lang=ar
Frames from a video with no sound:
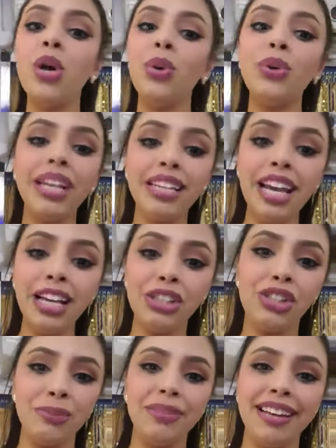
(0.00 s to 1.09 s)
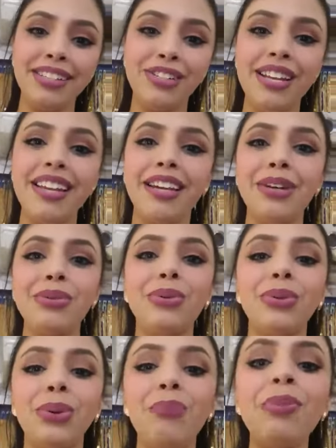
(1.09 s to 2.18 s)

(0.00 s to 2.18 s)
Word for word: ولهلا يحشمنا هادشي اللي كنقولوا